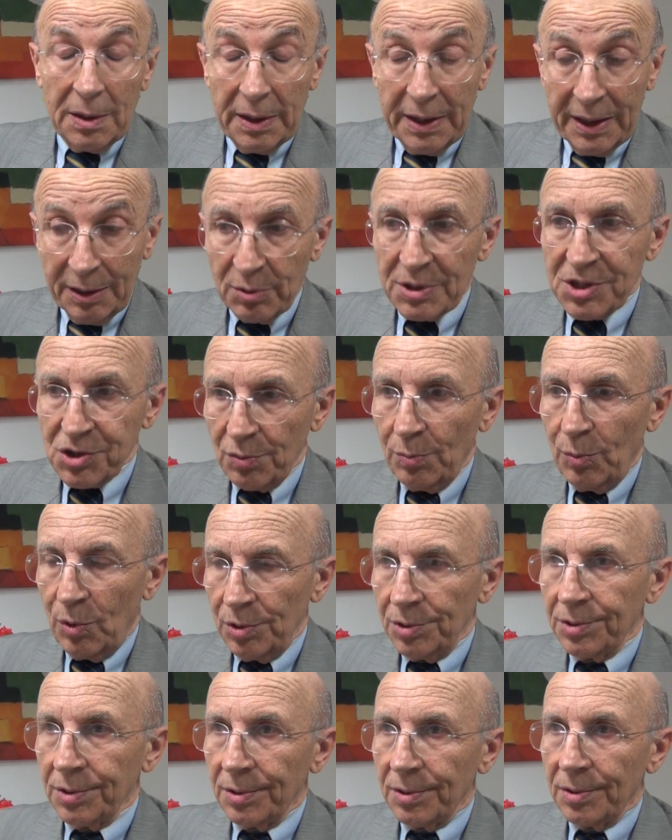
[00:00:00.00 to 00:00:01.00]
In questo
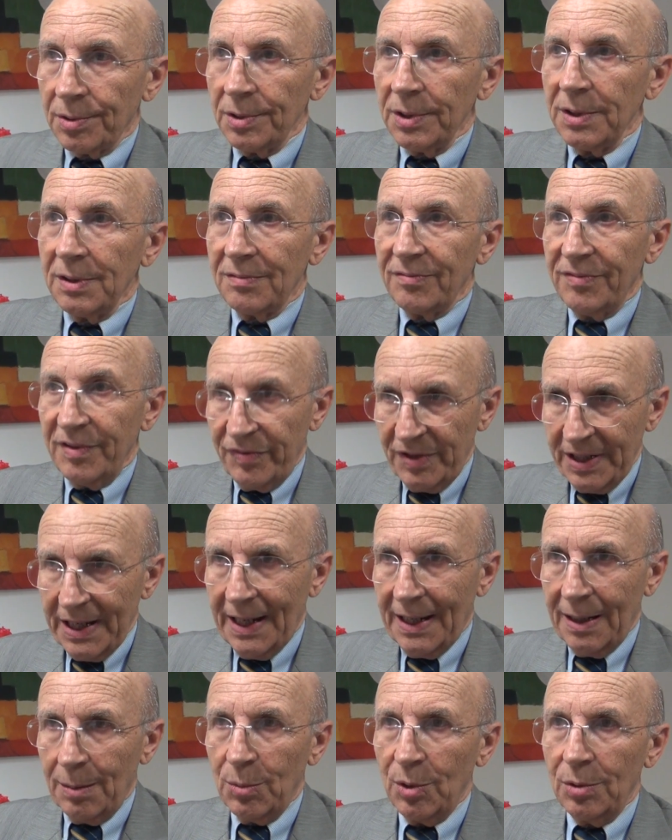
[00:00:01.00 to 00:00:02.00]
mondo noi
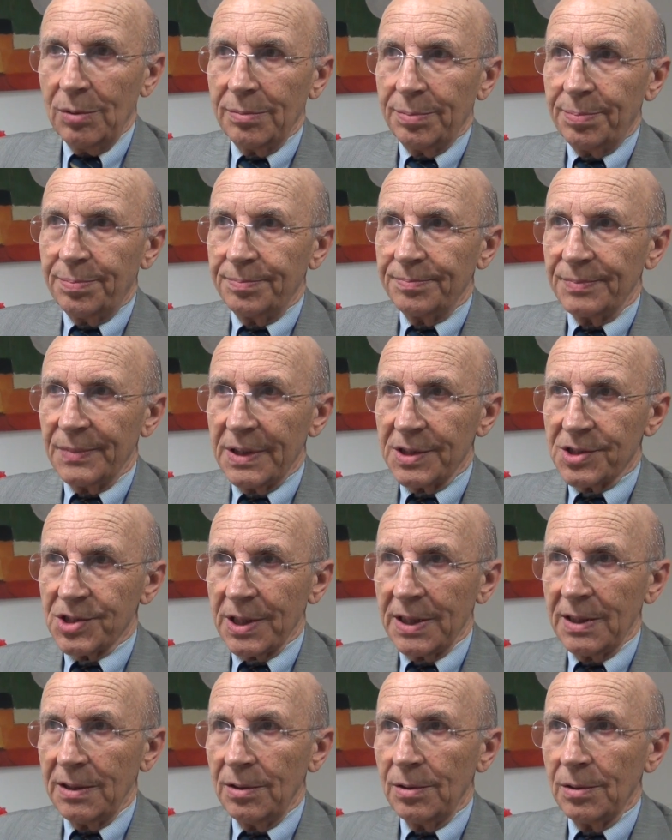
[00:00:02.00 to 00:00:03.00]
viviamo,
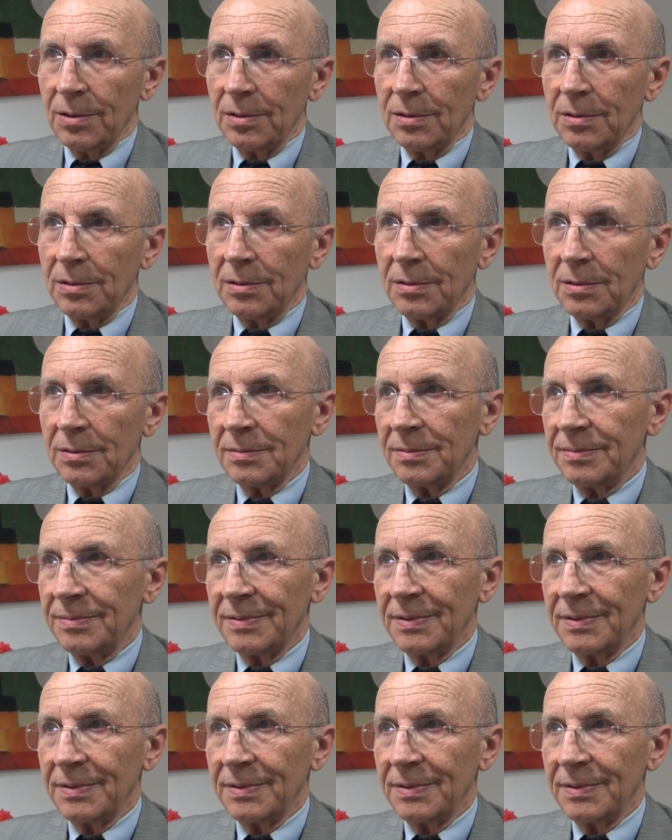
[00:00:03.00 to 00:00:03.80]
essendo